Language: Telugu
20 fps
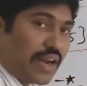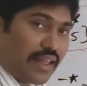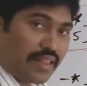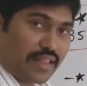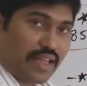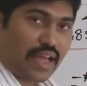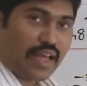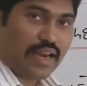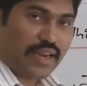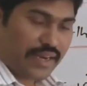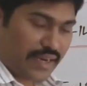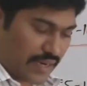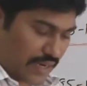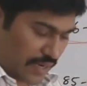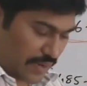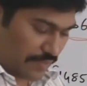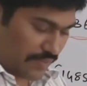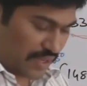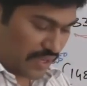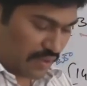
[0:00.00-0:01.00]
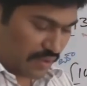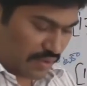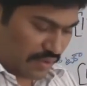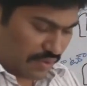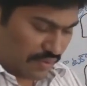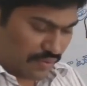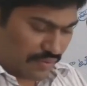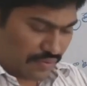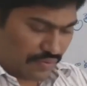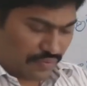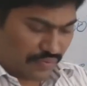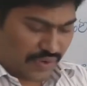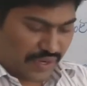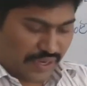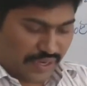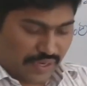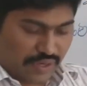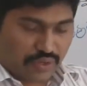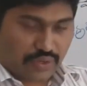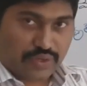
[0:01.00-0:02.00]
గ్రంథాలైనవి
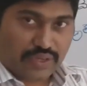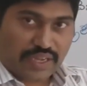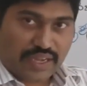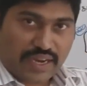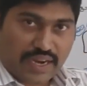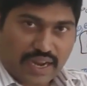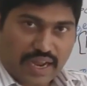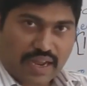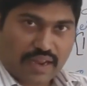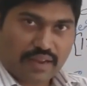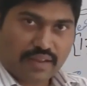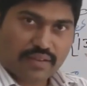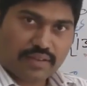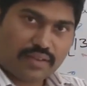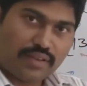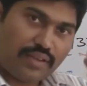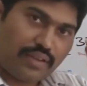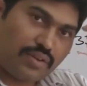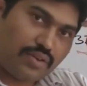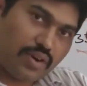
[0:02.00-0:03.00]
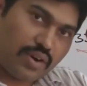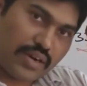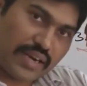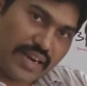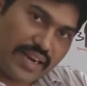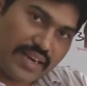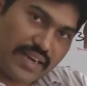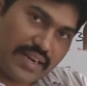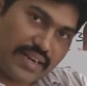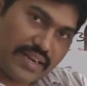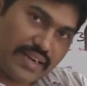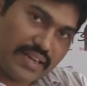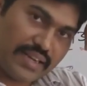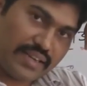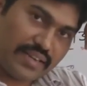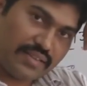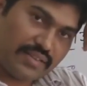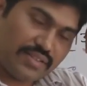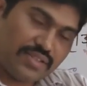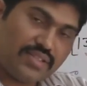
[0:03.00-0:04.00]
వీళ్ళలో ఇంకా ఇంకొకటి ఏంటంటే
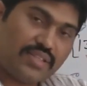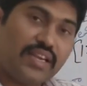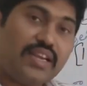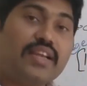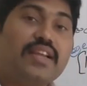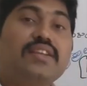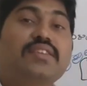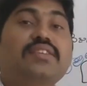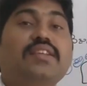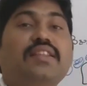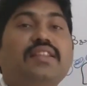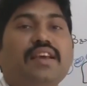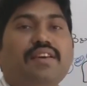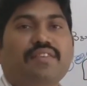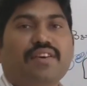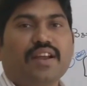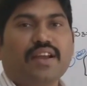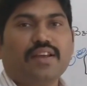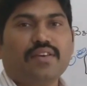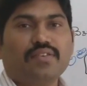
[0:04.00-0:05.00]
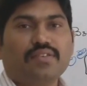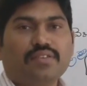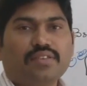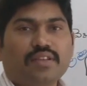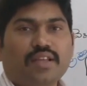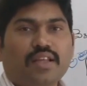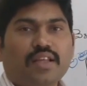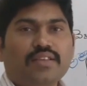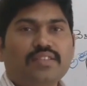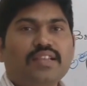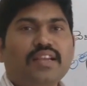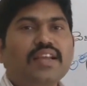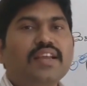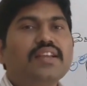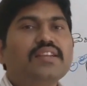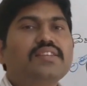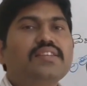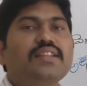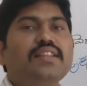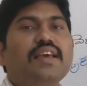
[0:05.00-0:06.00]
శ్రీకృష్ణ దేవరాయలు
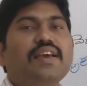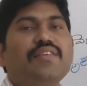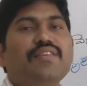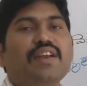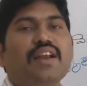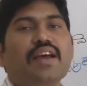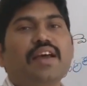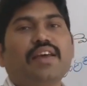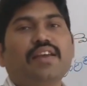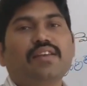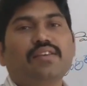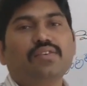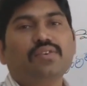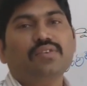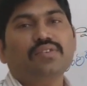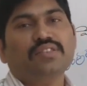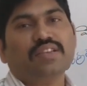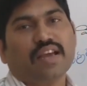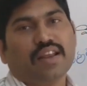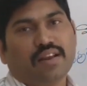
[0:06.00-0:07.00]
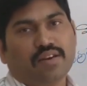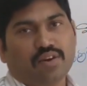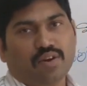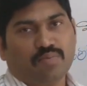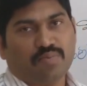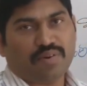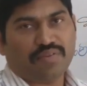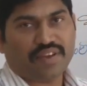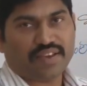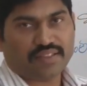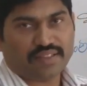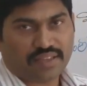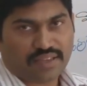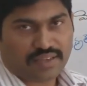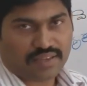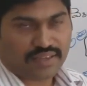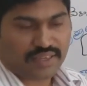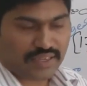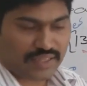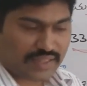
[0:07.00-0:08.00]
శ్రీకృష్ణ దేవరాయలు చాలా గొప్ప వ్యక్తి
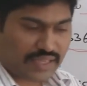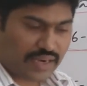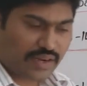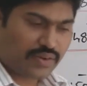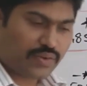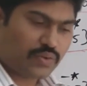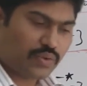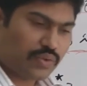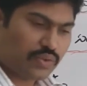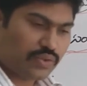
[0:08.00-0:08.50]
ఇతను